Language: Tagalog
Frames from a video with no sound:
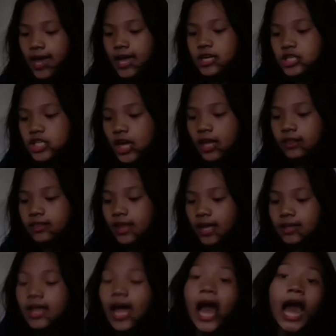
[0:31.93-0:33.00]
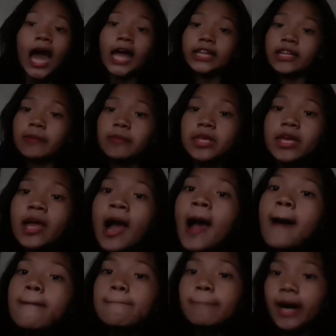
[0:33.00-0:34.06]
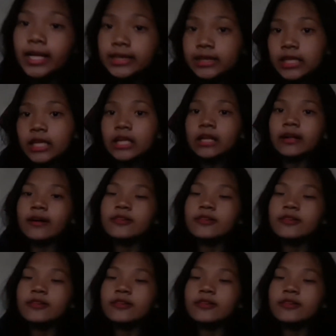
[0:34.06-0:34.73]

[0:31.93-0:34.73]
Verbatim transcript: Enchanted Academy bundle.